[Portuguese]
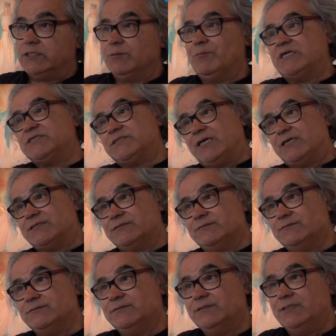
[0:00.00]
Mais tarde,
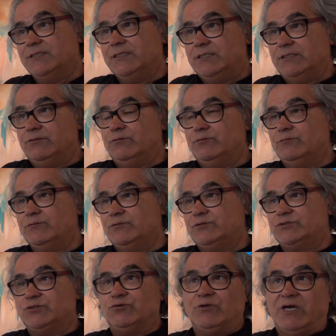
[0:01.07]
eu
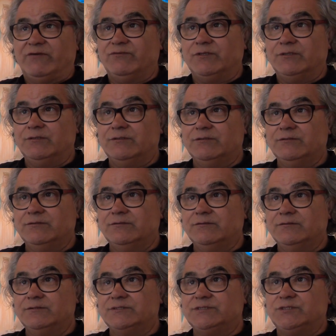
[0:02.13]
questionava
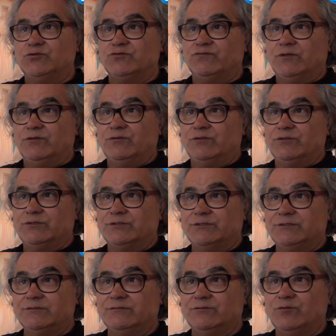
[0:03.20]
se os
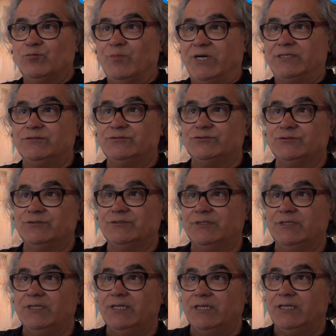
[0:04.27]
valores humanos
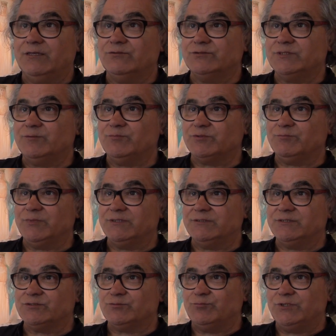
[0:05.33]
eram
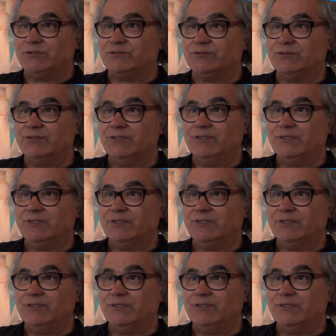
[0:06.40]
simplesmente assumidos